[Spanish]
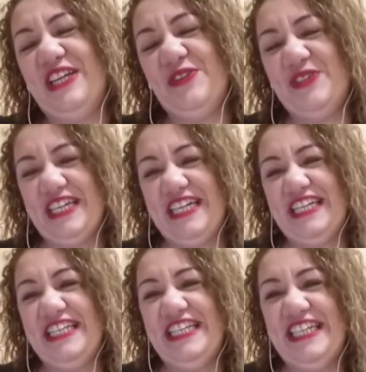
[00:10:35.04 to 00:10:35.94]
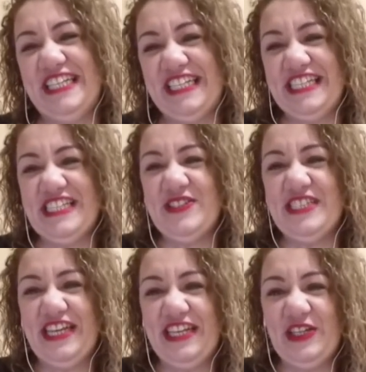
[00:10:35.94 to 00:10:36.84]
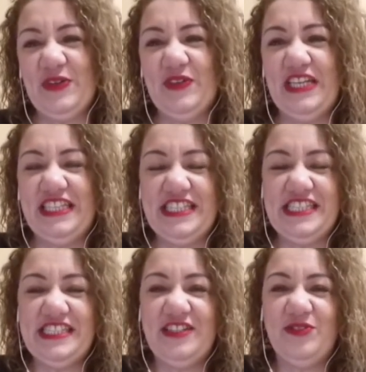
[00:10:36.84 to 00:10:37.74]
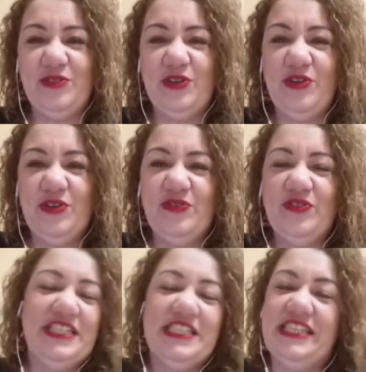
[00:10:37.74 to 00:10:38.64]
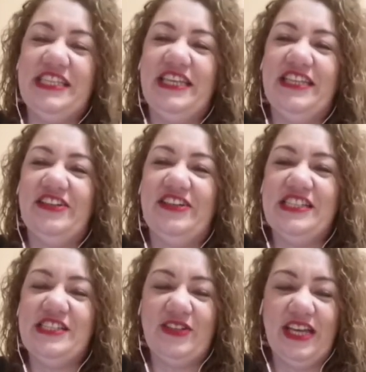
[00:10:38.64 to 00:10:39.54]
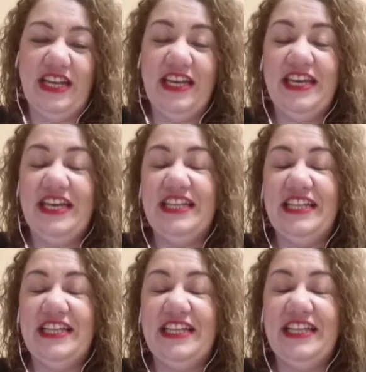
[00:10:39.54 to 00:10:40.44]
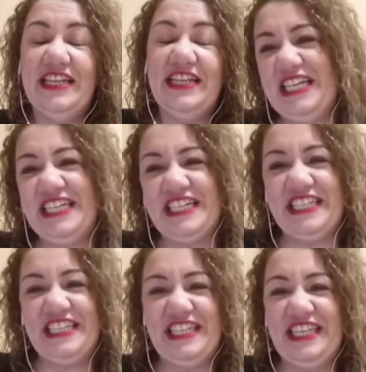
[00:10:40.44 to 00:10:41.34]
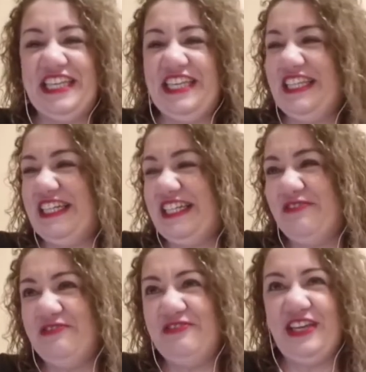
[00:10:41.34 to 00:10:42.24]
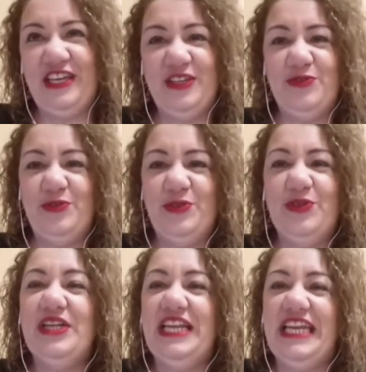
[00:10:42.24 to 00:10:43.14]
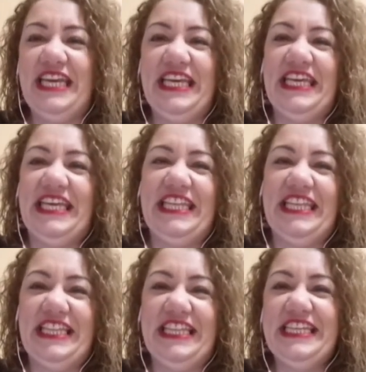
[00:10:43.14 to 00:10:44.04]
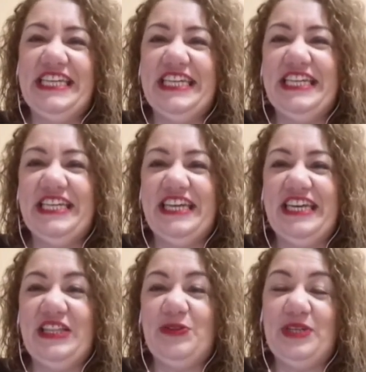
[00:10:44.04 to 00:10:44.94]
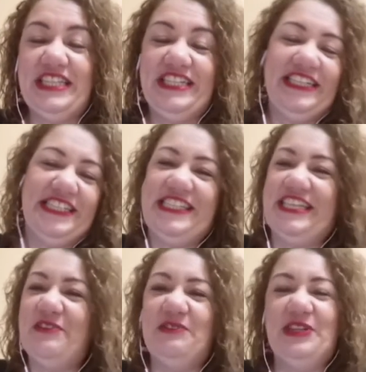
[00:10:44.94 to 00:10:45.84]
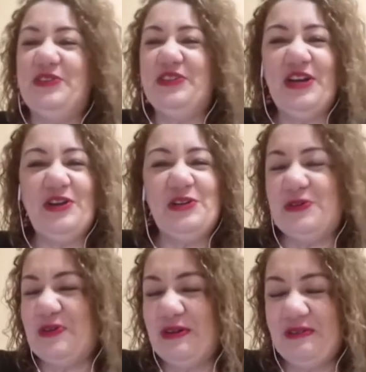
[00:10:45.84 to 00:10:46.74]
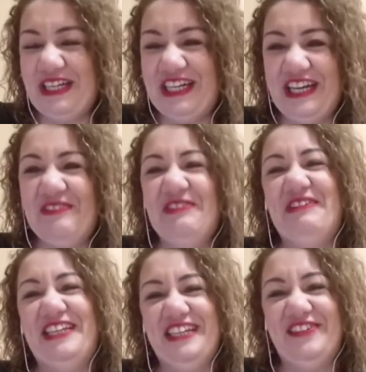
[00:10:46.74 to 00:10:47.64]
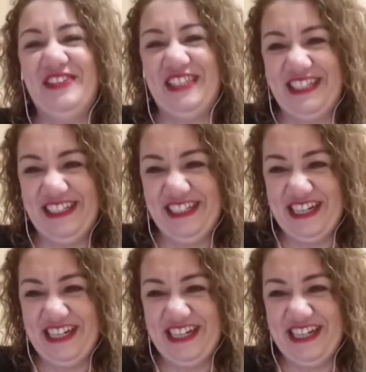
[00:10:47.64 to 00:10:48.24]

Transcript: a ubicar en las redes sociales como Leticia Centurión, conferencista internacional. Tengo todas las redes, Instagram, Facebook, LinkedIn, eh, Twitter, así que bueno, de alguna manera me van a encontrar.